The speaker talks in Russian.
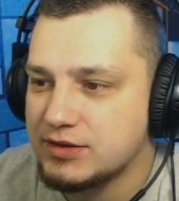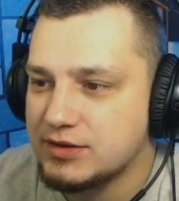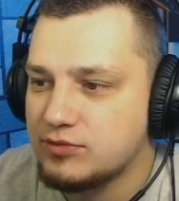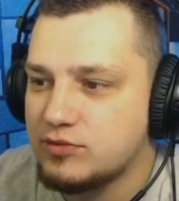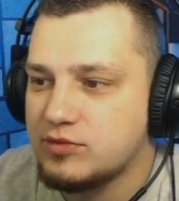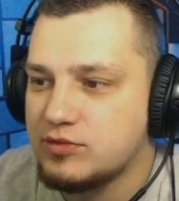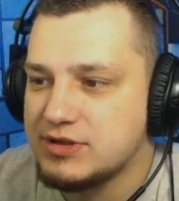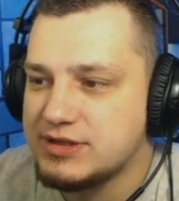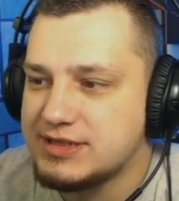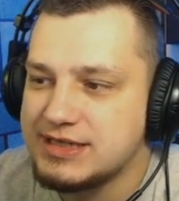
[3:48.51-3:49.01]

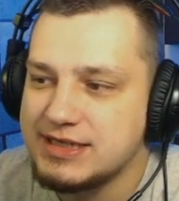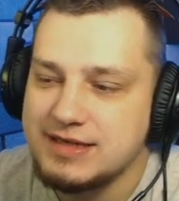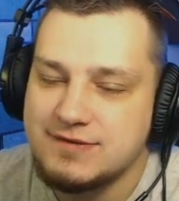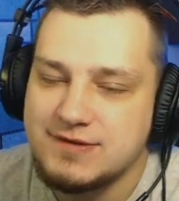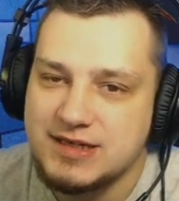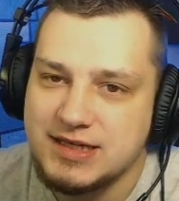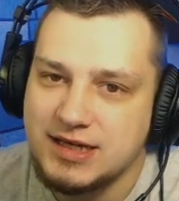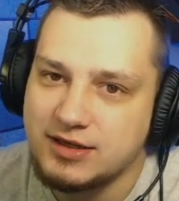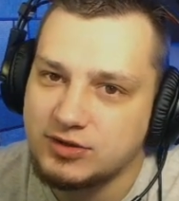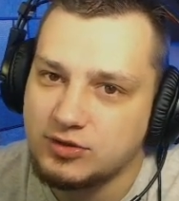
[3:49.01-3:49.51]
Ну, из
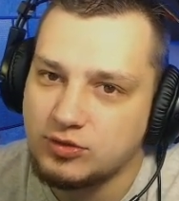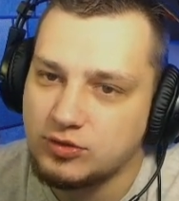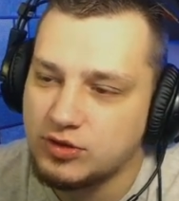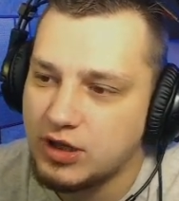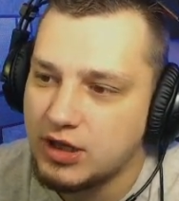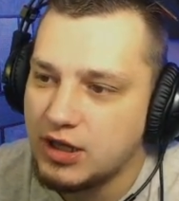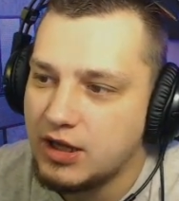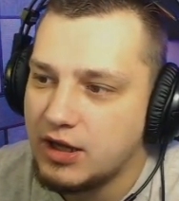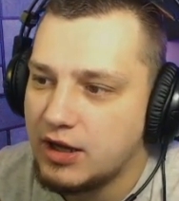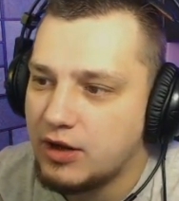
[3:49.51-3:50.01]
всех тут
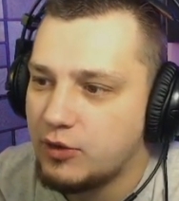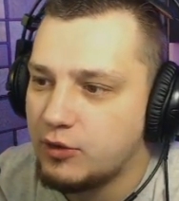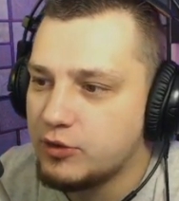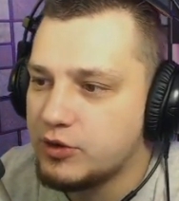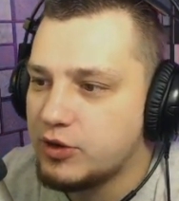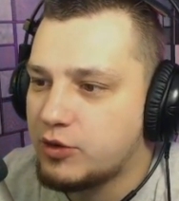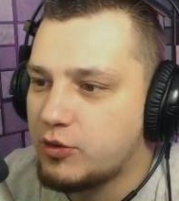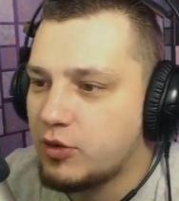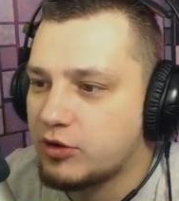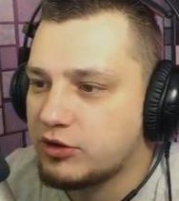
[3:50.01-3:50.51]

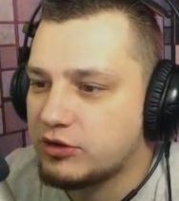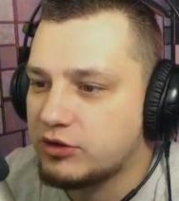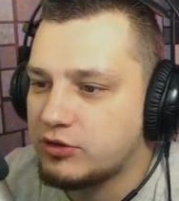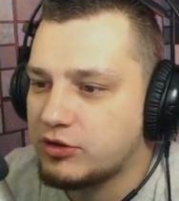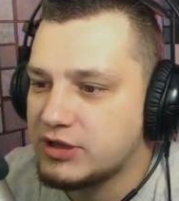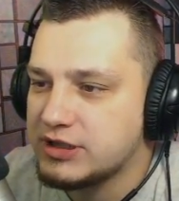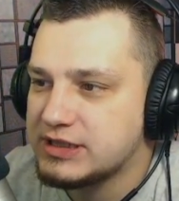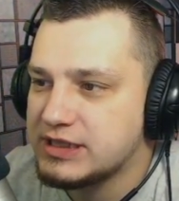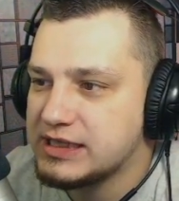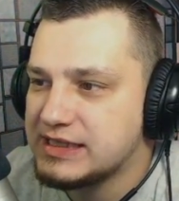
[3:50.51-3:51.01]
уникорн
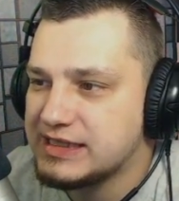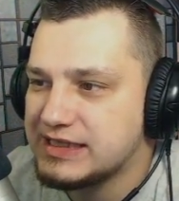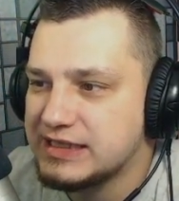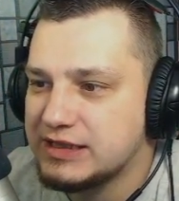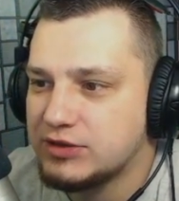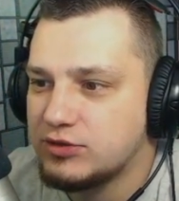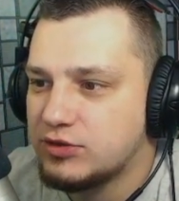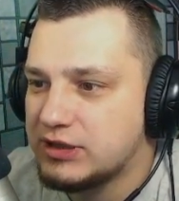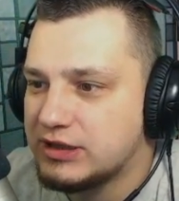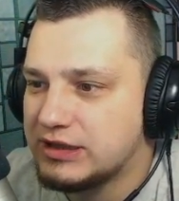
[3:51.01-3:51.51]
только интереснее,
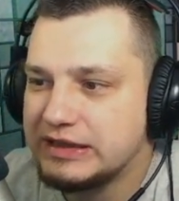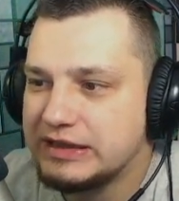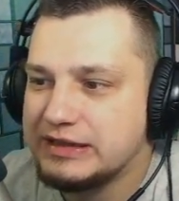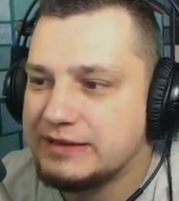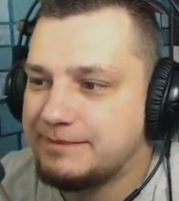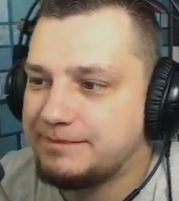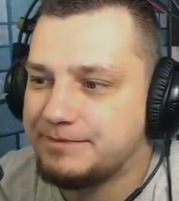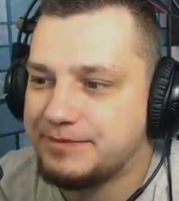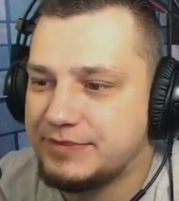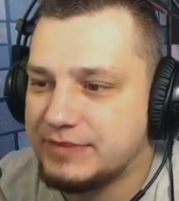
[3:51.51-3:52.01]
но это